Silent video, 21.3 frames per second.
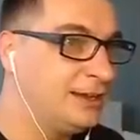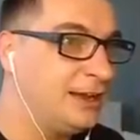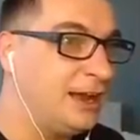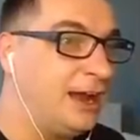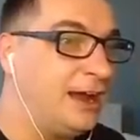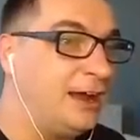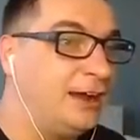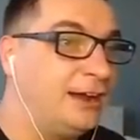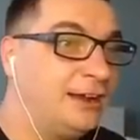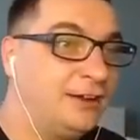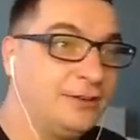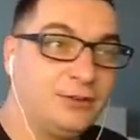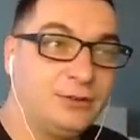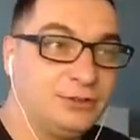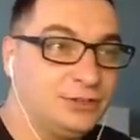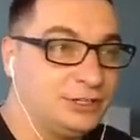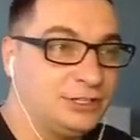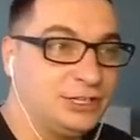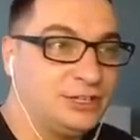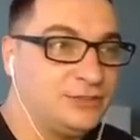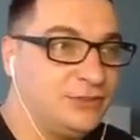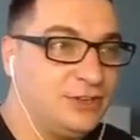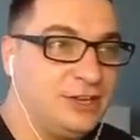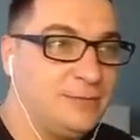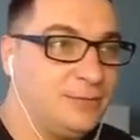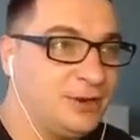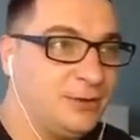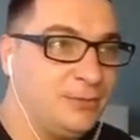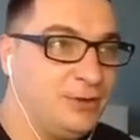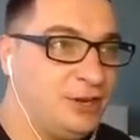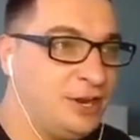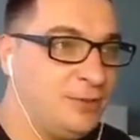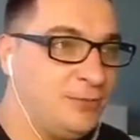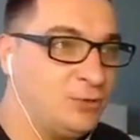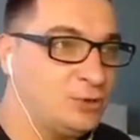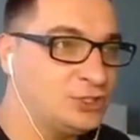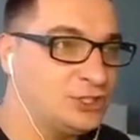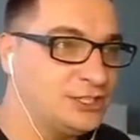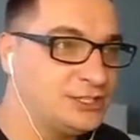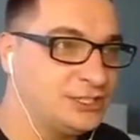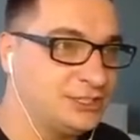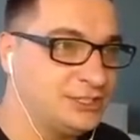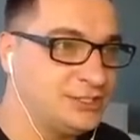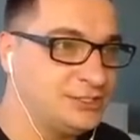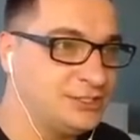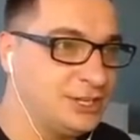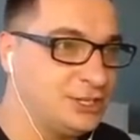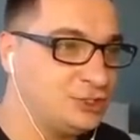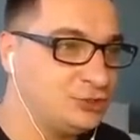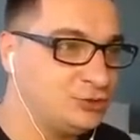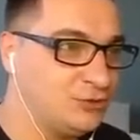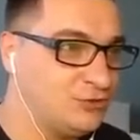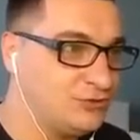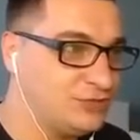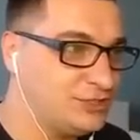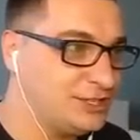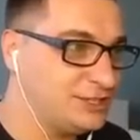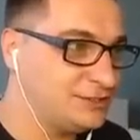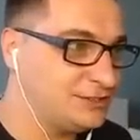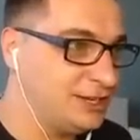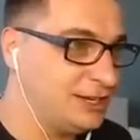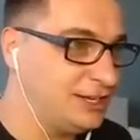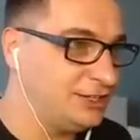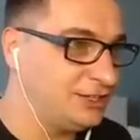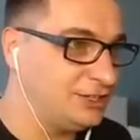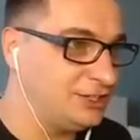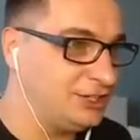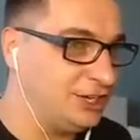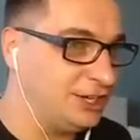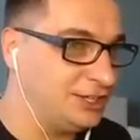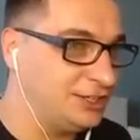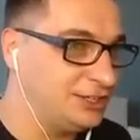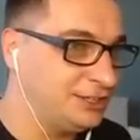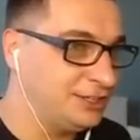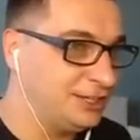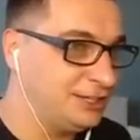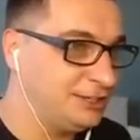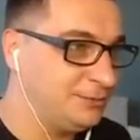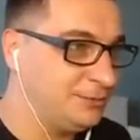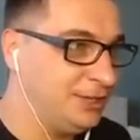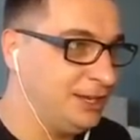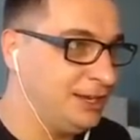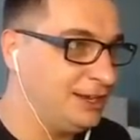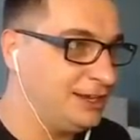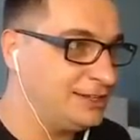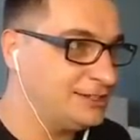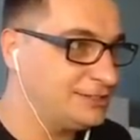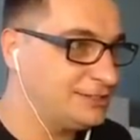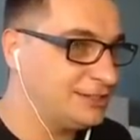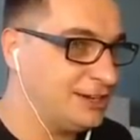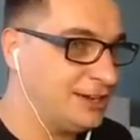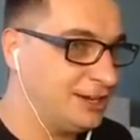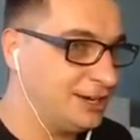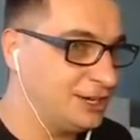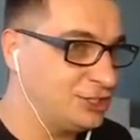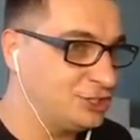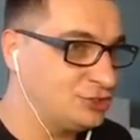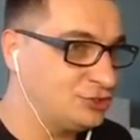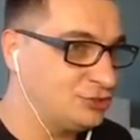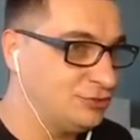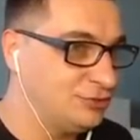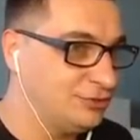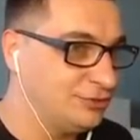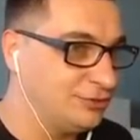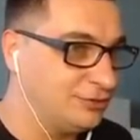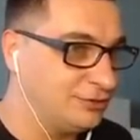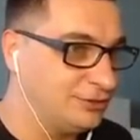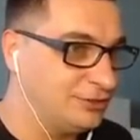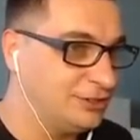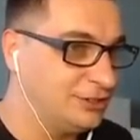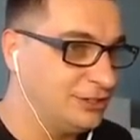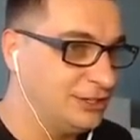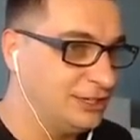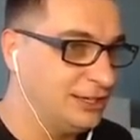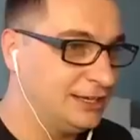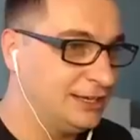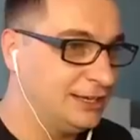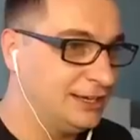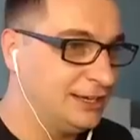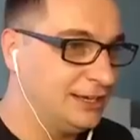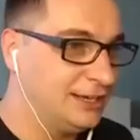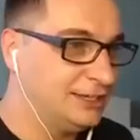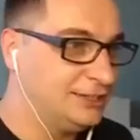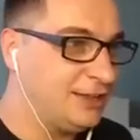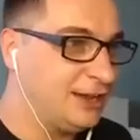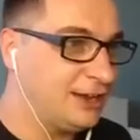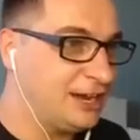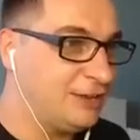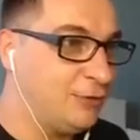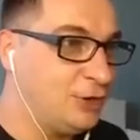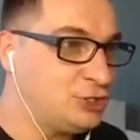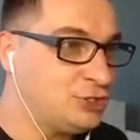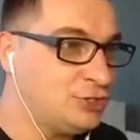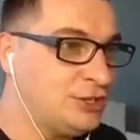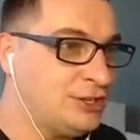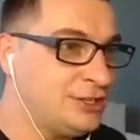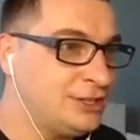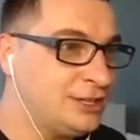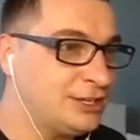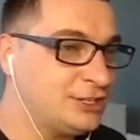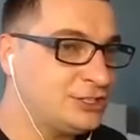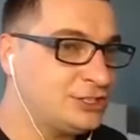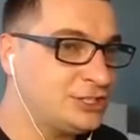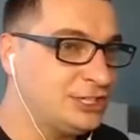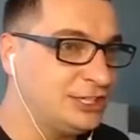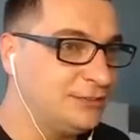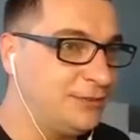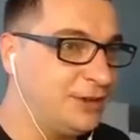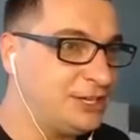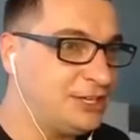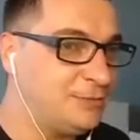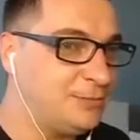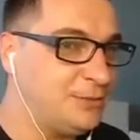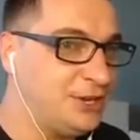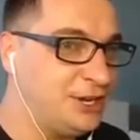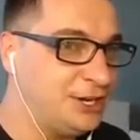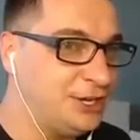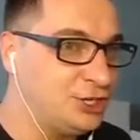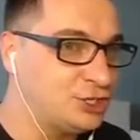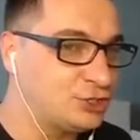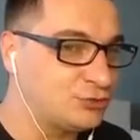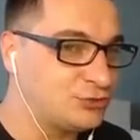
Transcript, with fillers: А вот это твои проблемы уже, если ты знаешь, что все знают где, ты надо ныкаться хорошо. Так, его а еще не нашли, давайте перекличку